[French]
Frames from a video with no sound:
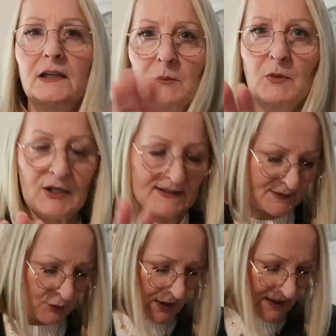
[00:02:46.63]
Il m'en
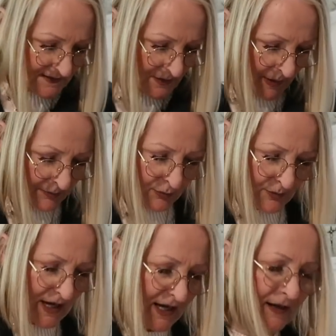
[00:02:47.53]
restera, c'est pas
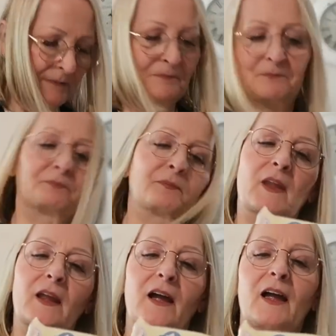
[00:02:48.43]
plus mal.
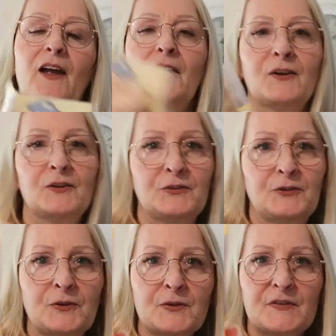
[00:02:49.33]

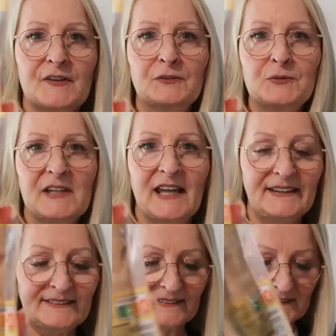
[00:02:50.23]
Deux
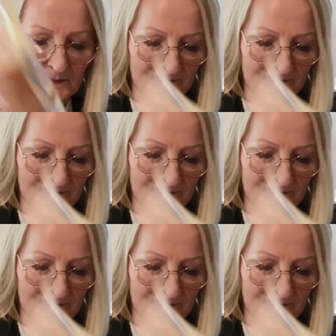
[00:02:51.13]
andouillettes.